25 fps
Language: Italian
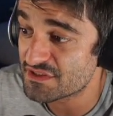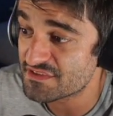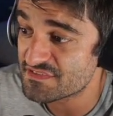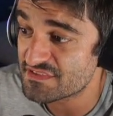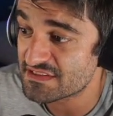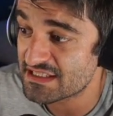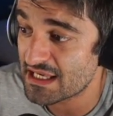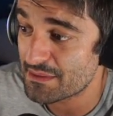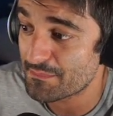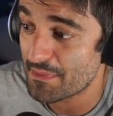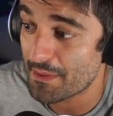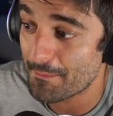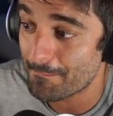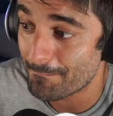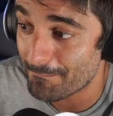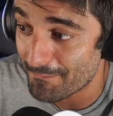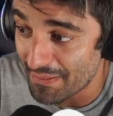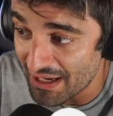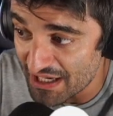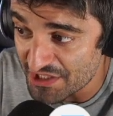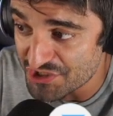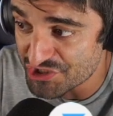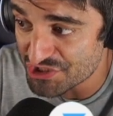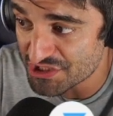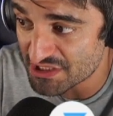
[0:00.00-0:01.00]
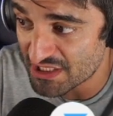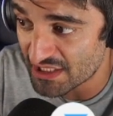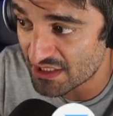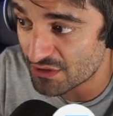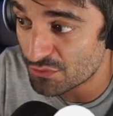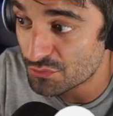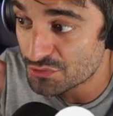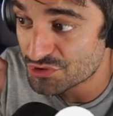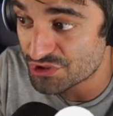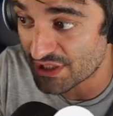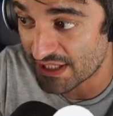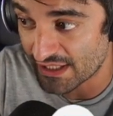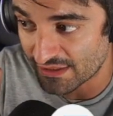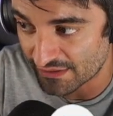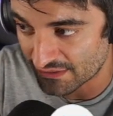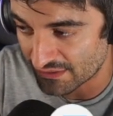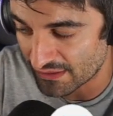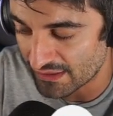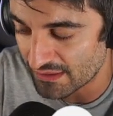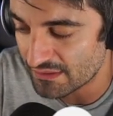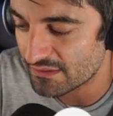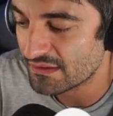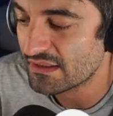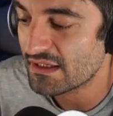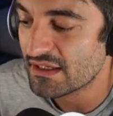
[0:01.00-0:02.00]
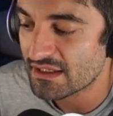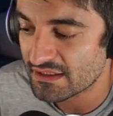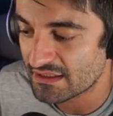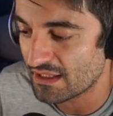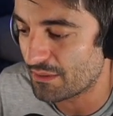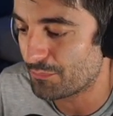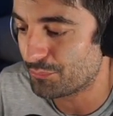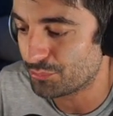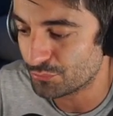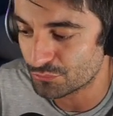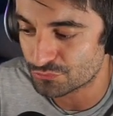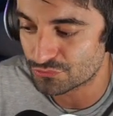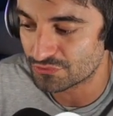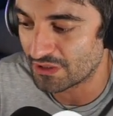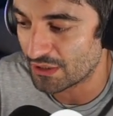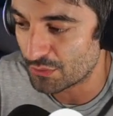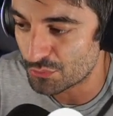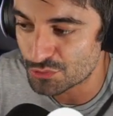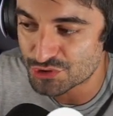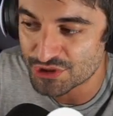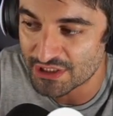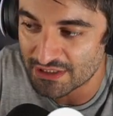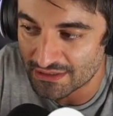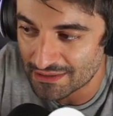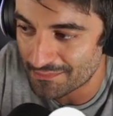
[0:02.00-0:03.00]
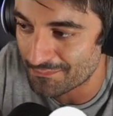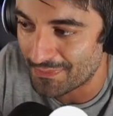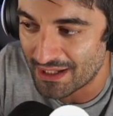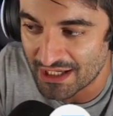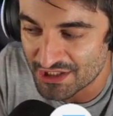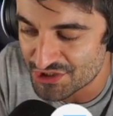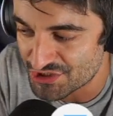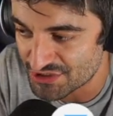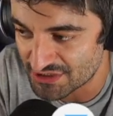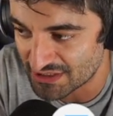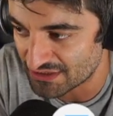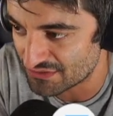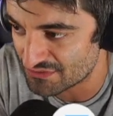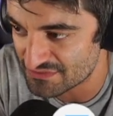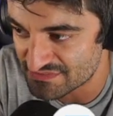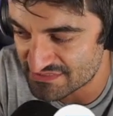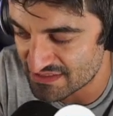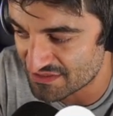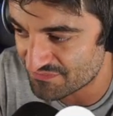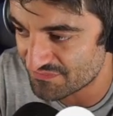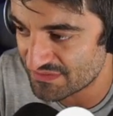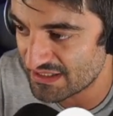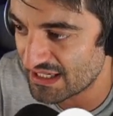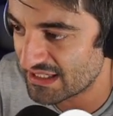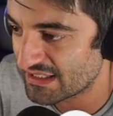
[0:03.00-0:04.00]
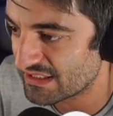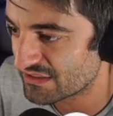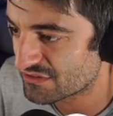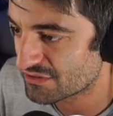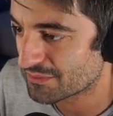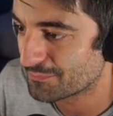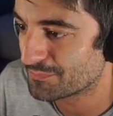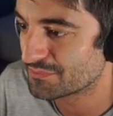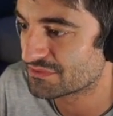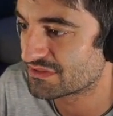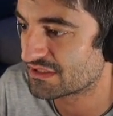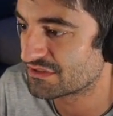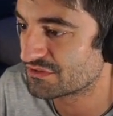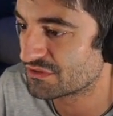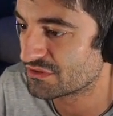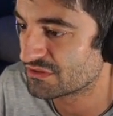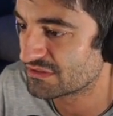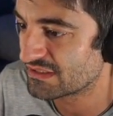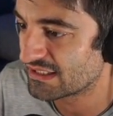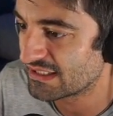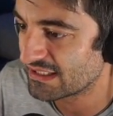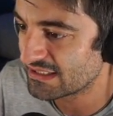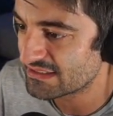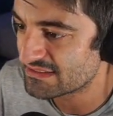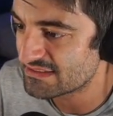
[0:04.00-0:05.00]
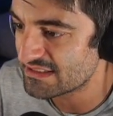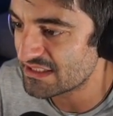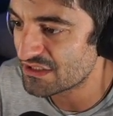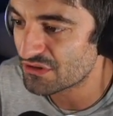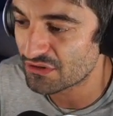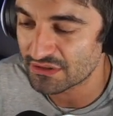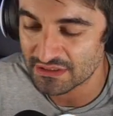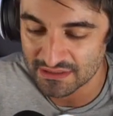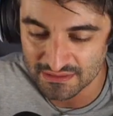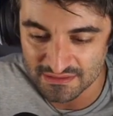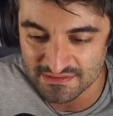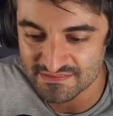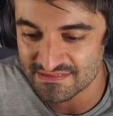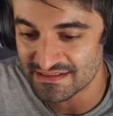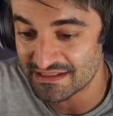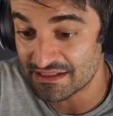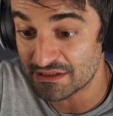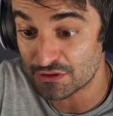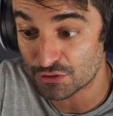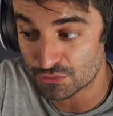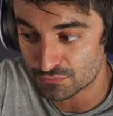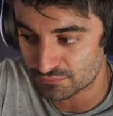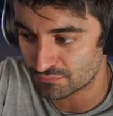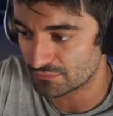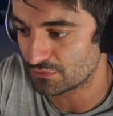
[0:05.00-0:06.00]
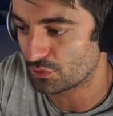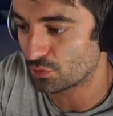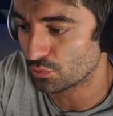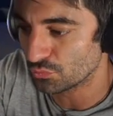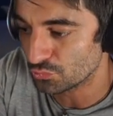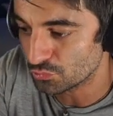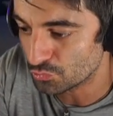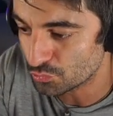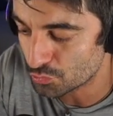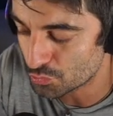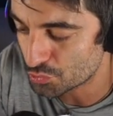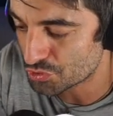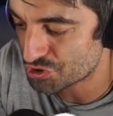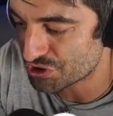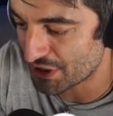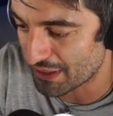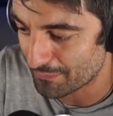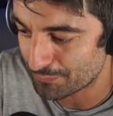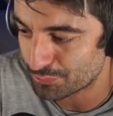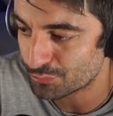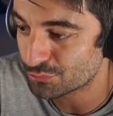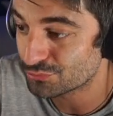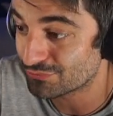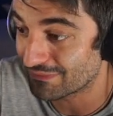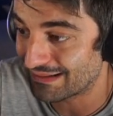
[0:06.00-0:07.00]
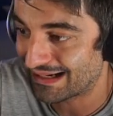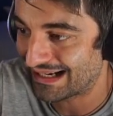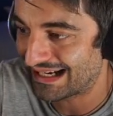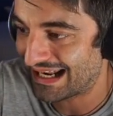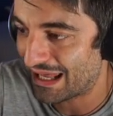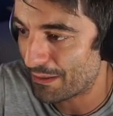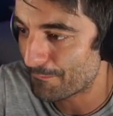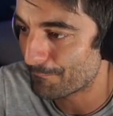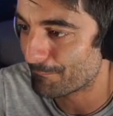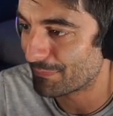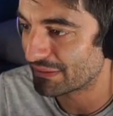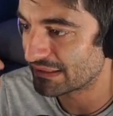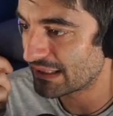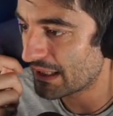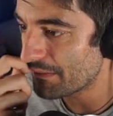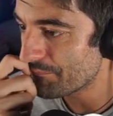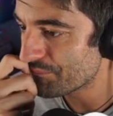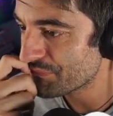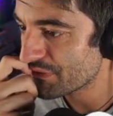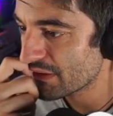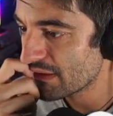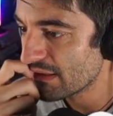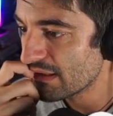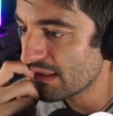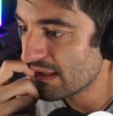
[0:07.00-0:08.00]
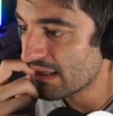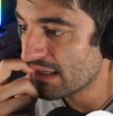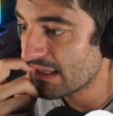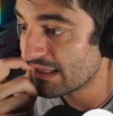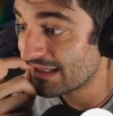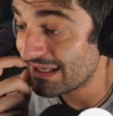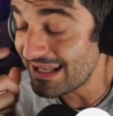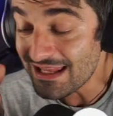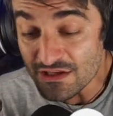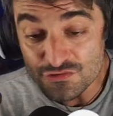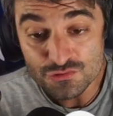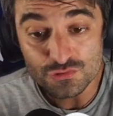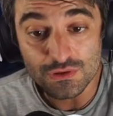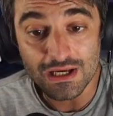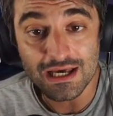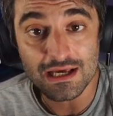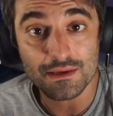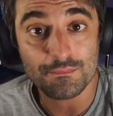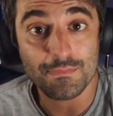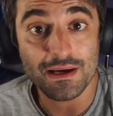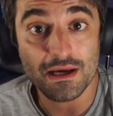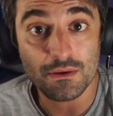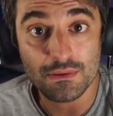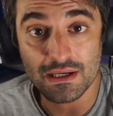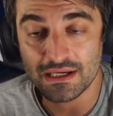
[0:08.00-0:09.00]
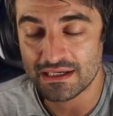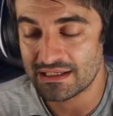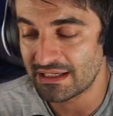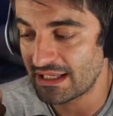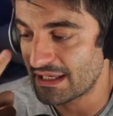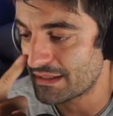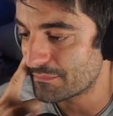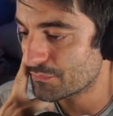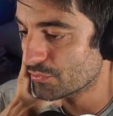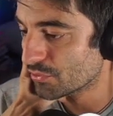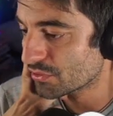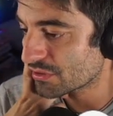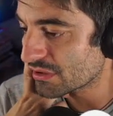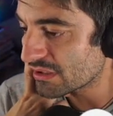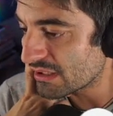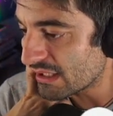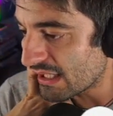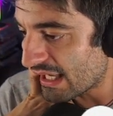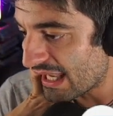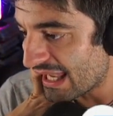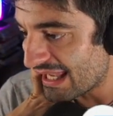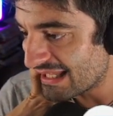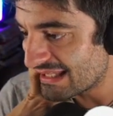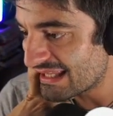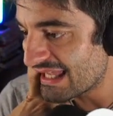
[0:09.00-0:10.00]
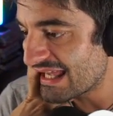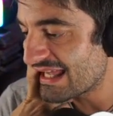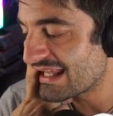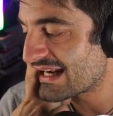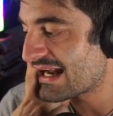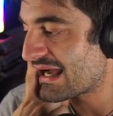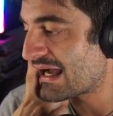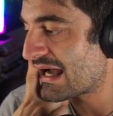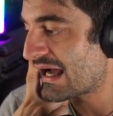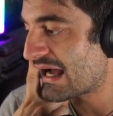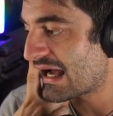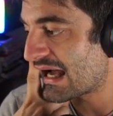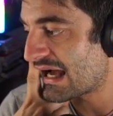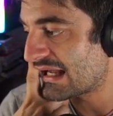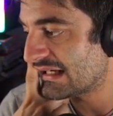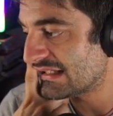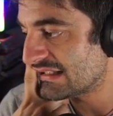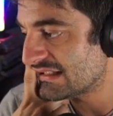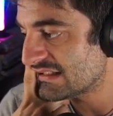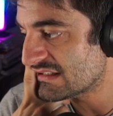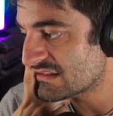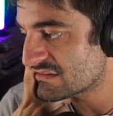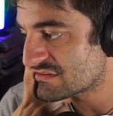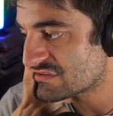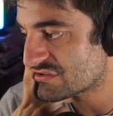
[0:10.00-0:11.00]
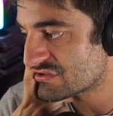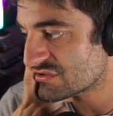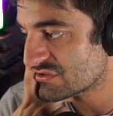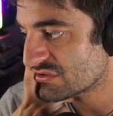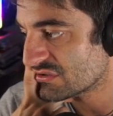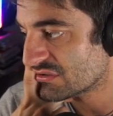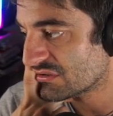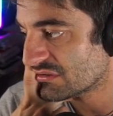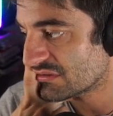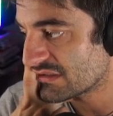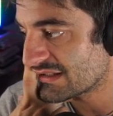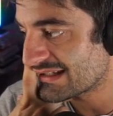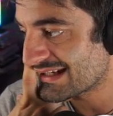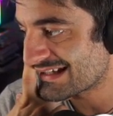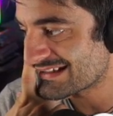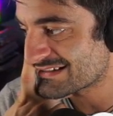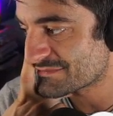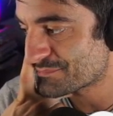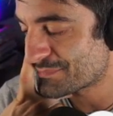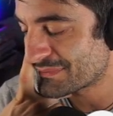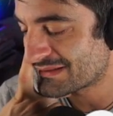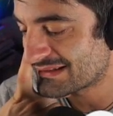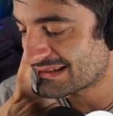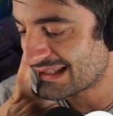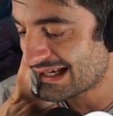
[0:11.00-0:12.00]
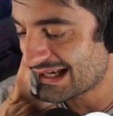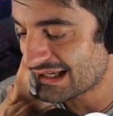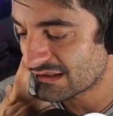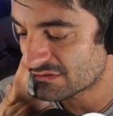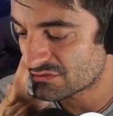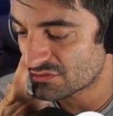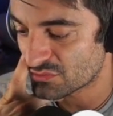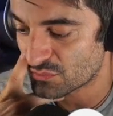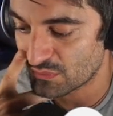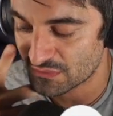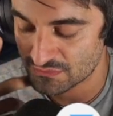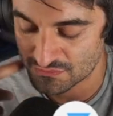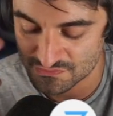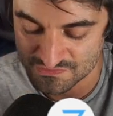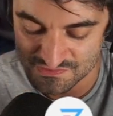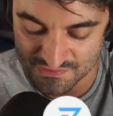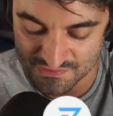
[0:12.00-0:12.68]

si chiama Magiche Lucerna, che è appunto la lucerna magica, non serve neanche troppo tradurre dal latino, che si conduce appunto alla lampada. La sua arma è una Claymore ed era all'inizio inaspettato quando si